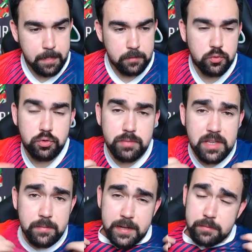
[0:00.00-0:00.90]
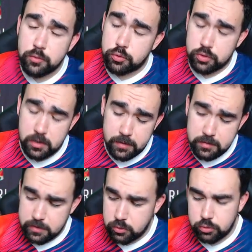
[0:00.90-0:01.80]
Üstümdeki benim. Kusura
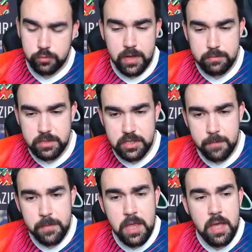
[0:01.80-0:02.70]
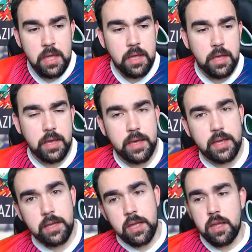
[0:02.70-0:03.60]
bakmayın onu vermeyeceğim.
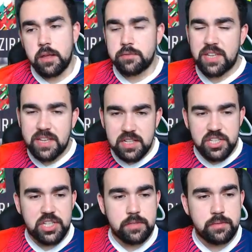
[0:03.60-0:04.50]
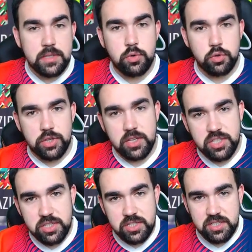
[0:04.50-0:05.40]
E, çekiliş nasıl olacak?
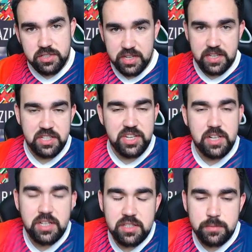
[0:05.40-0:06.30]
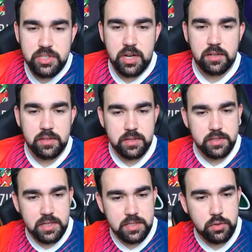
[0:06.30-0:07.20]
Çekilişe katılma şartları
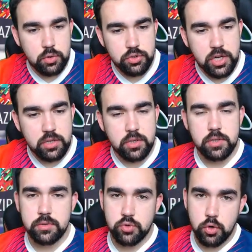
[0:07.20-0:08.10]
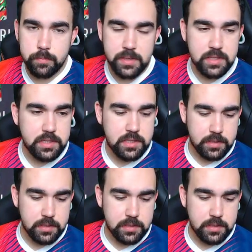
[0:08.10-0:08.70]
nasıl olacak? Çok basit.